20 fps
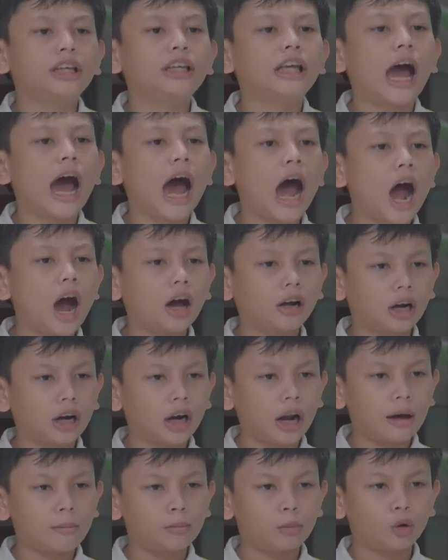iya
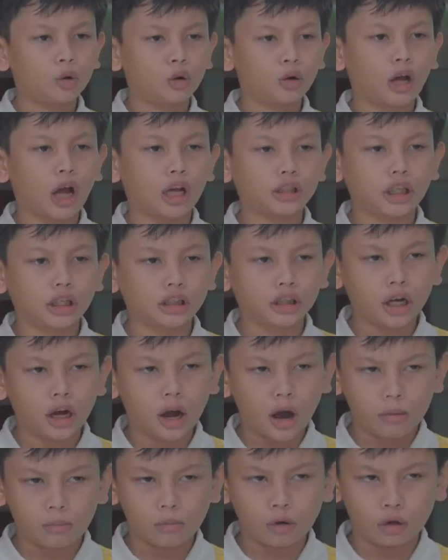orang lampu kulkas aja
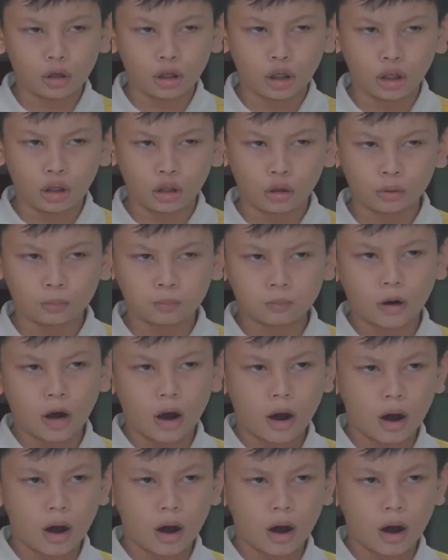nggak mau hidup